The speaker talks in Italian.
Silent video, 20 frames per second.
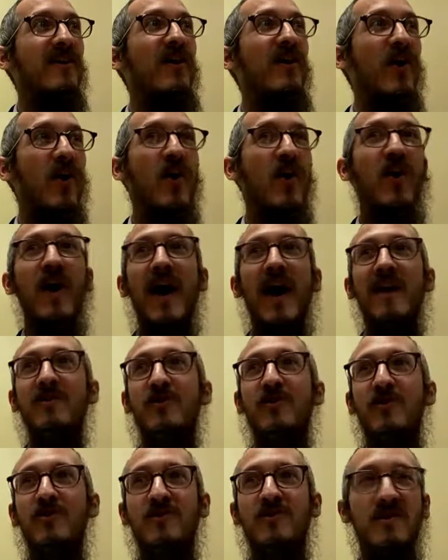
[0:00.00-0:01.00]
o al
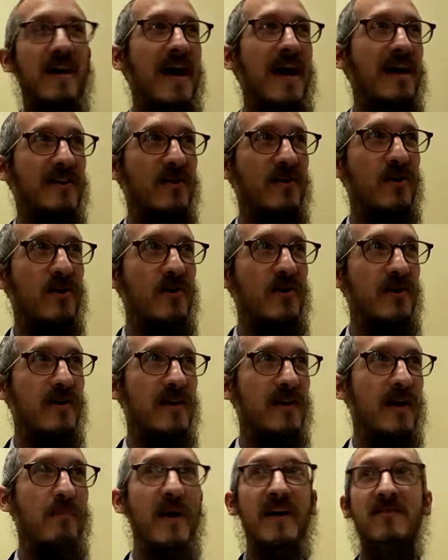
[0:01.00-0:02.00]
contrario
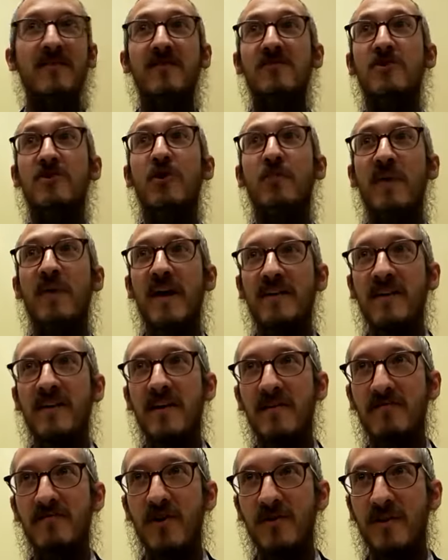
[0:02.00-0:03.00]
la parte scoperta è
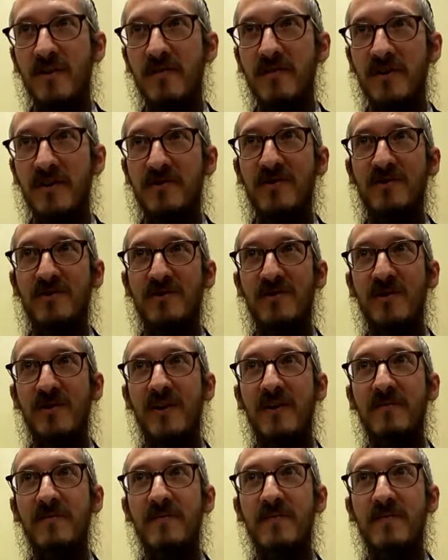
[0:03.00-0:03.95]
rivolta verso il sole.